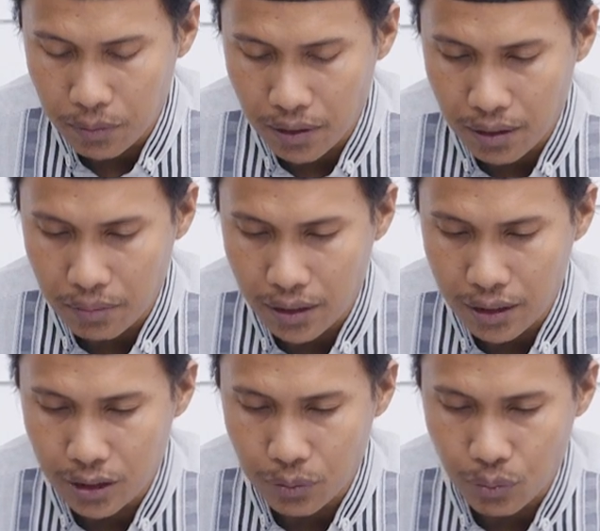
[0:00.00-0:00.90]
di malam
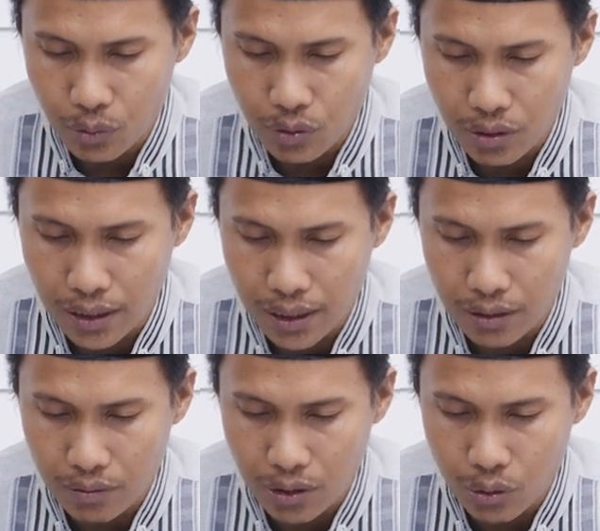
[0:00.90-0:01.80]
hari 10
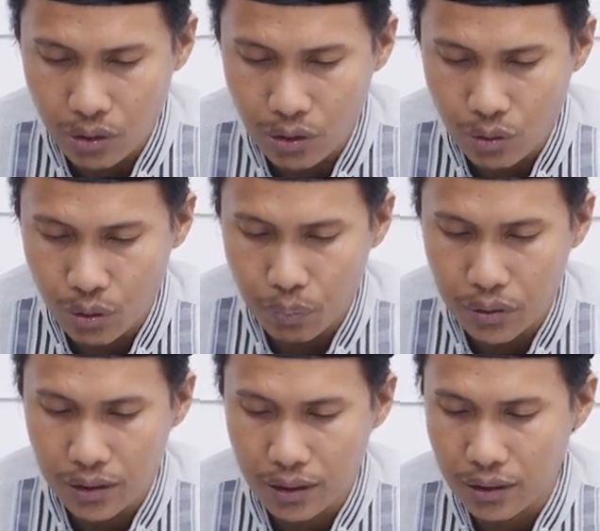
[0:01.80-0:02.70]
rakaat wa yutru
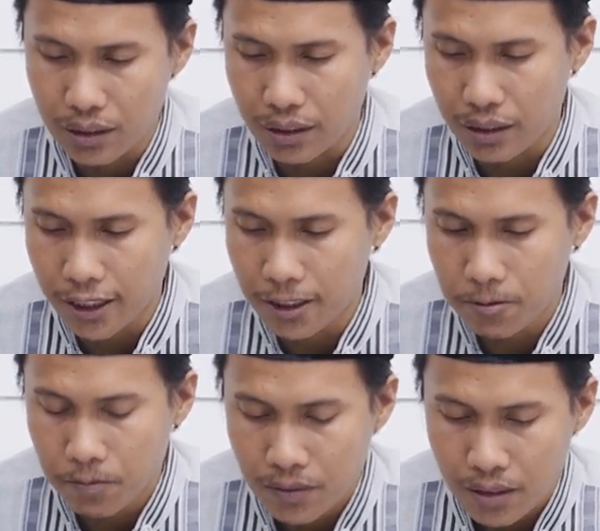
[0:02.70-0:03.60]
bisa
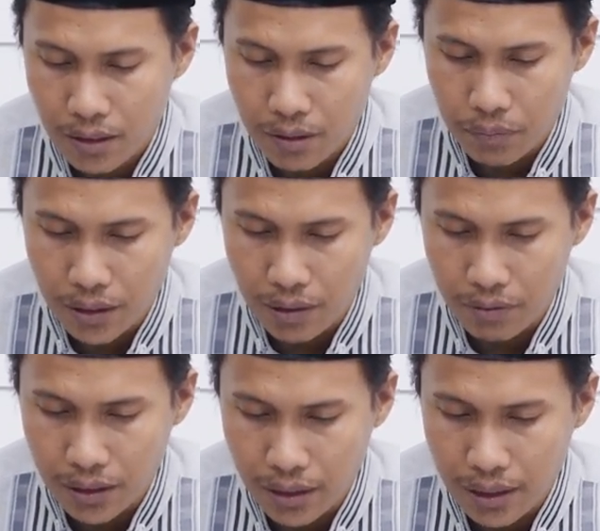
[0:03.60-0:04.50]
jadatin dan
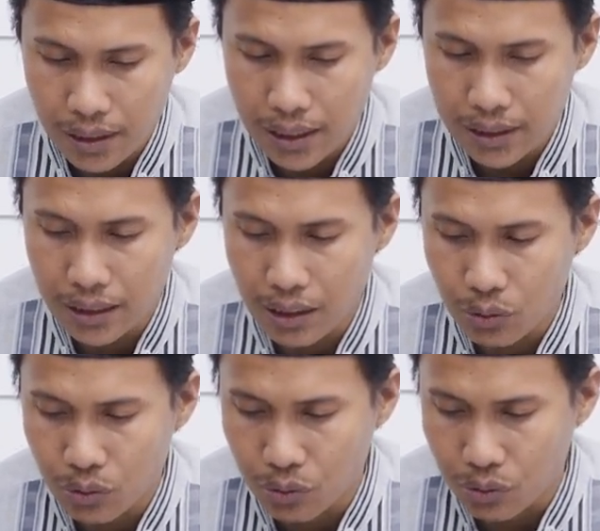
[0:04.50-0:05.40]
witir dengan
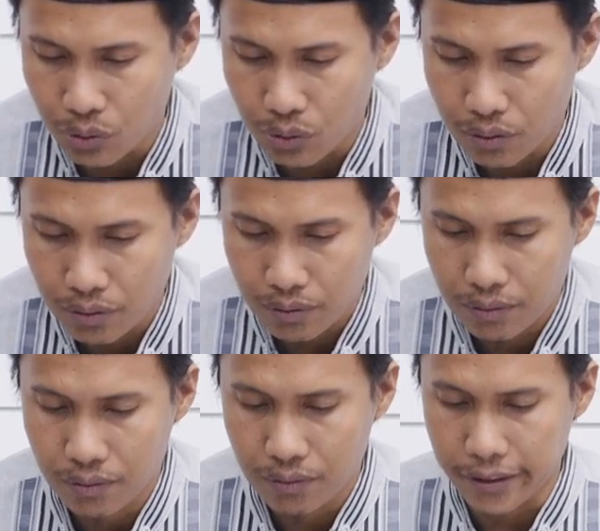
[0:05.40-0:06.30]
satu sujud.
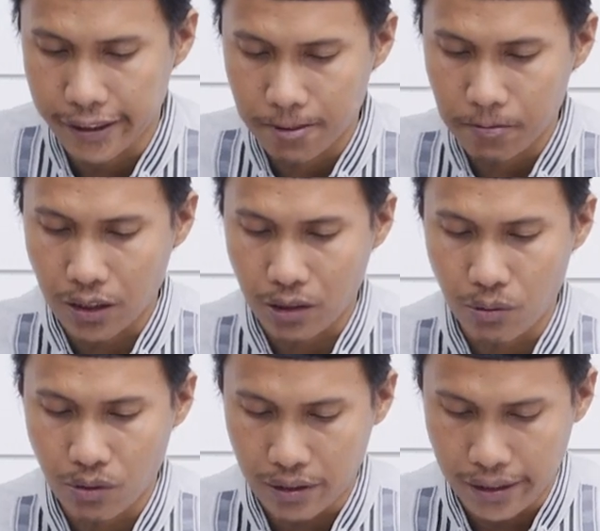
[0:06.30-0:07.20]
Ya,
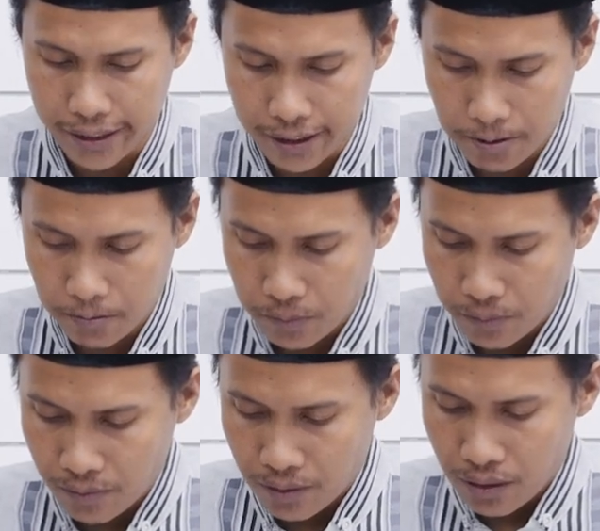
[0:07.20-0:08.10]
satu rakaat.
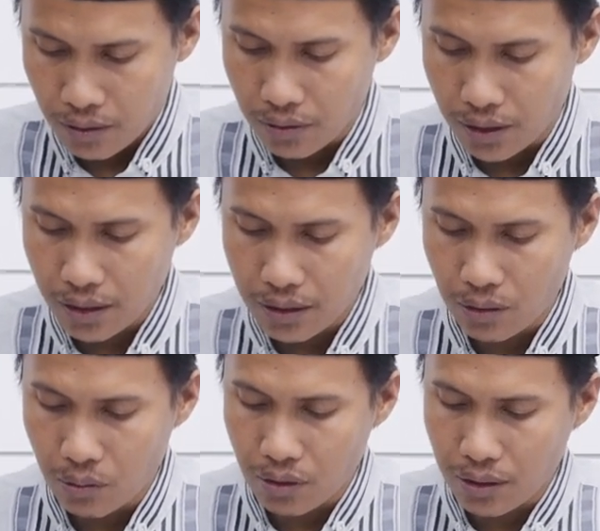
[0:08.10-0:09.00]
Wayar
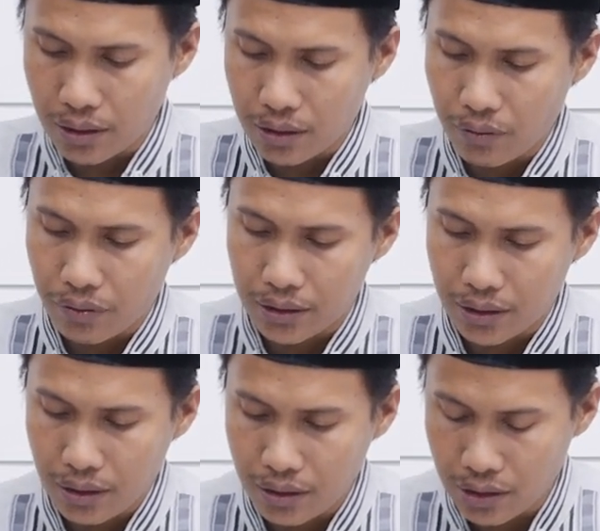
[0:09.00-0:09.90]
kau rakaatil
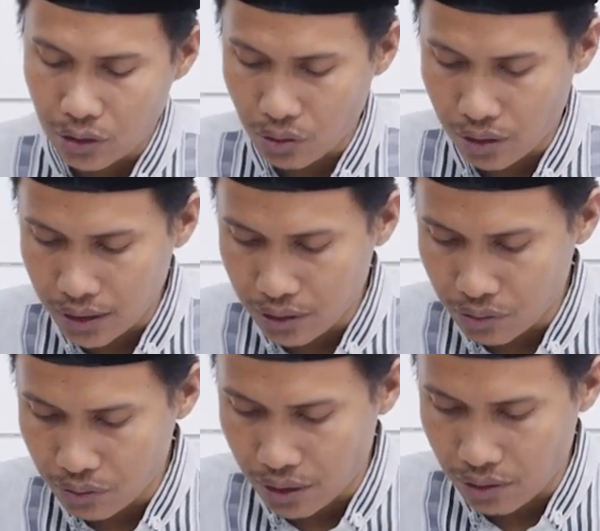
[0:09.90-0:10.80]
fajar dan
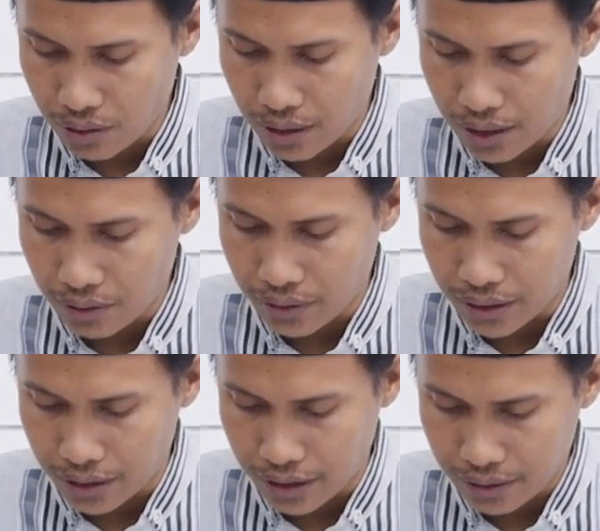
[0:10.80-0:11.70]
sholat dua rakaat
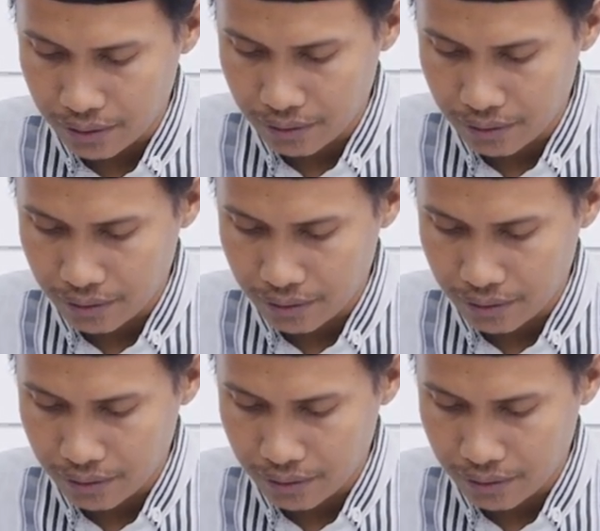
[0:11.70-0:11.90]
fajar.